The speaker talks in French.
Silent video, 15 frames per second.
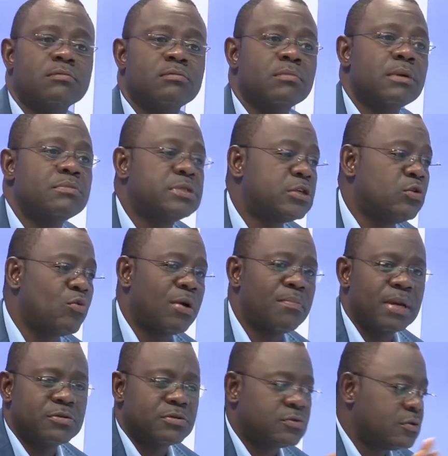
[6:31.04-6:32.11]
même si
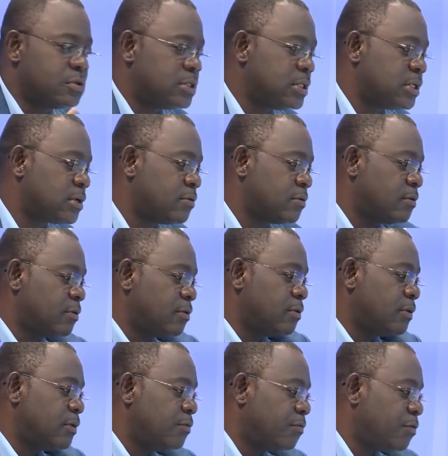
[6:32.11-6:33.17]
l'OMS se dit que...
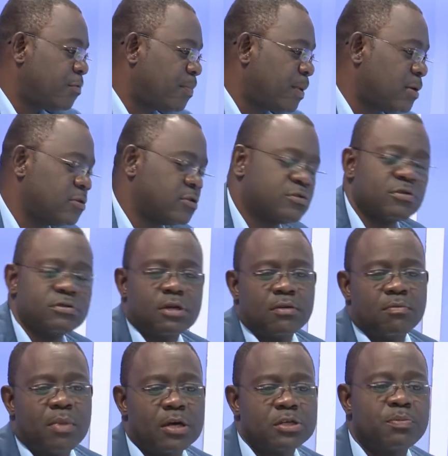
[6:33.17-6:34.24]
Ça ne marche pas.
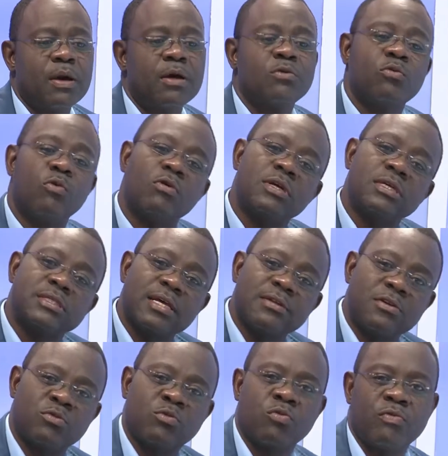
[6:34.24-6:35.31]
nous on essaie de
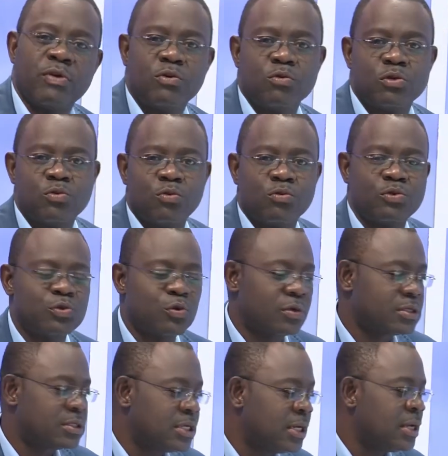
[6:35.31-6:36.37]
trouver nos solutions
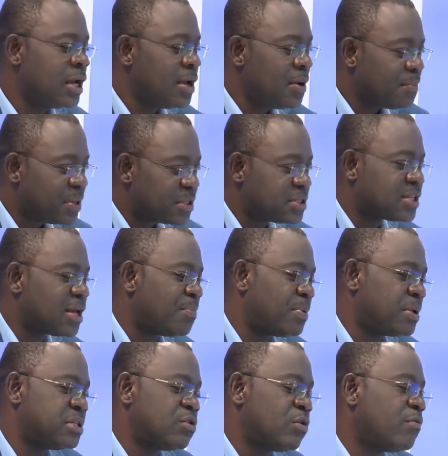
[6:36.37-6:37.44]
ici. Petit à
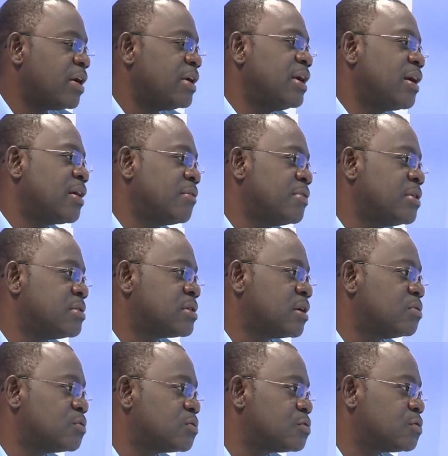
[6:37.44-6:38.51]
petit, on va y arriver. Sans Donc